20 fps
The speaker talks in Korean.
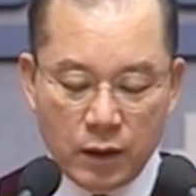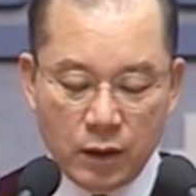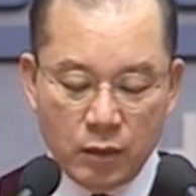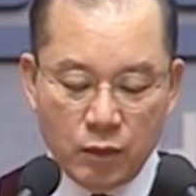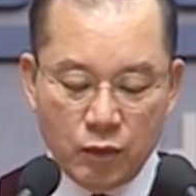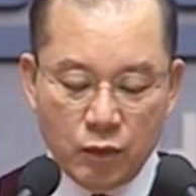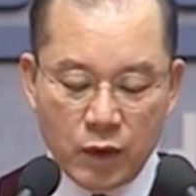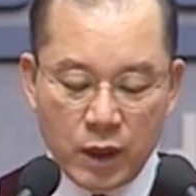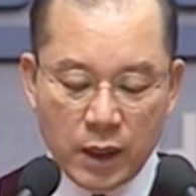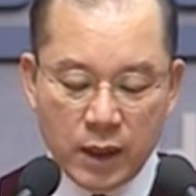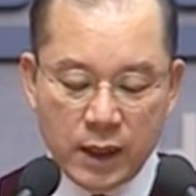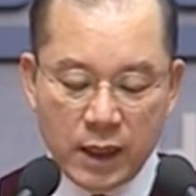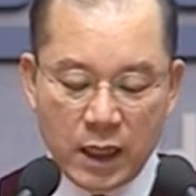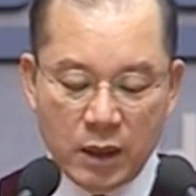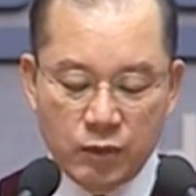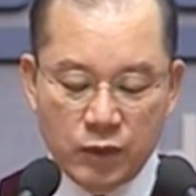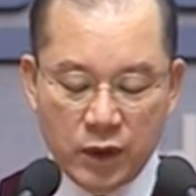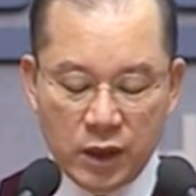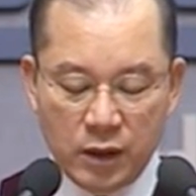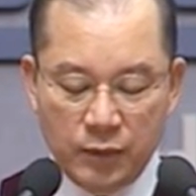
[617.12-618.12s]
무화과
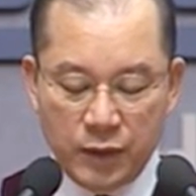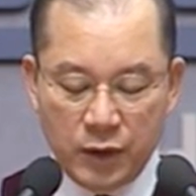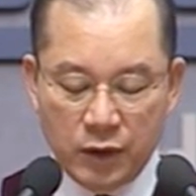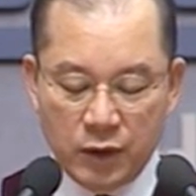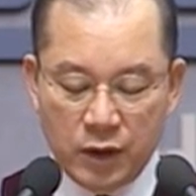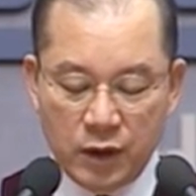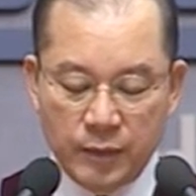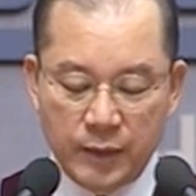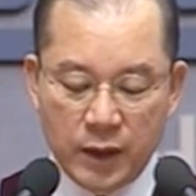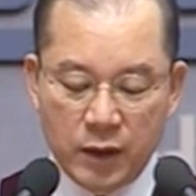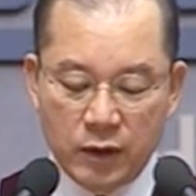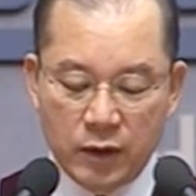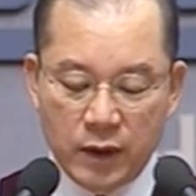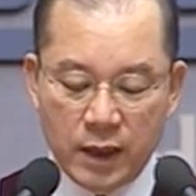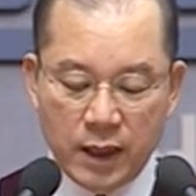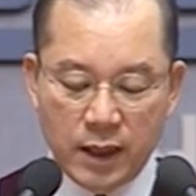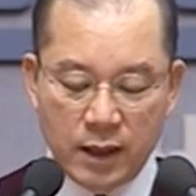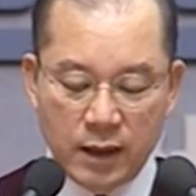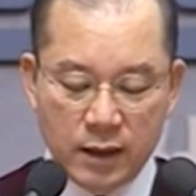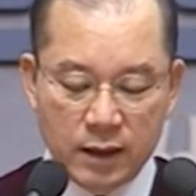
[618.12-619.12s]
나무의 비유를
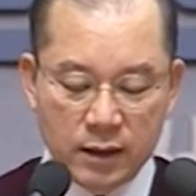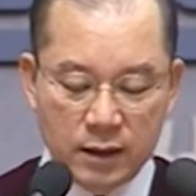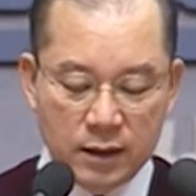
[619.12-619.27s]
배워라.